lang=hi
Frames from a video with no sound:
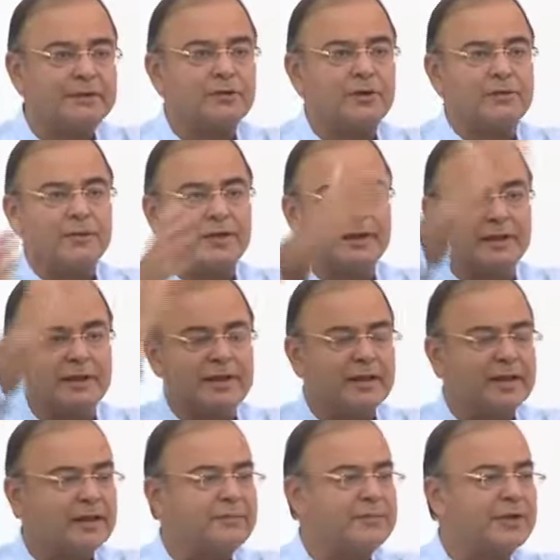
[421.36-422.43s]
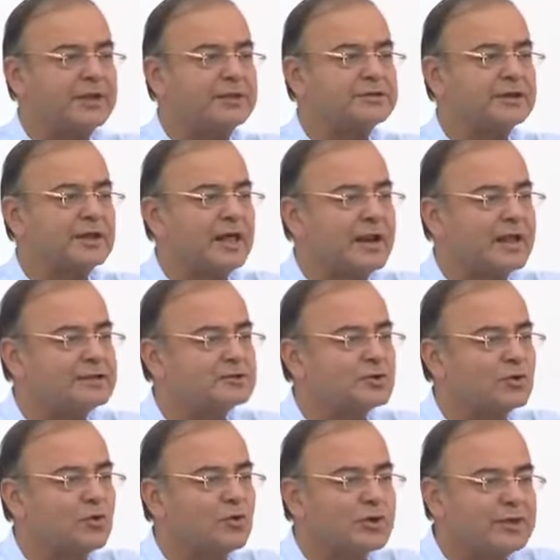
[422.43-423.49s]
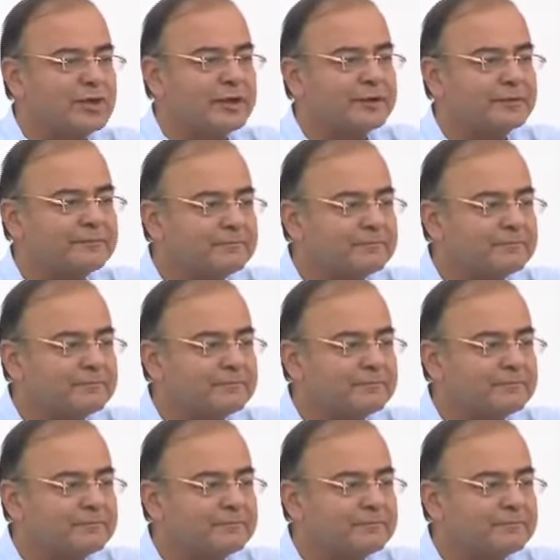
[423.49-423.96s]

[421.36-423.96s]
ये जो इलीगल इमिग्रेशन आ रहा है इसको रोकी है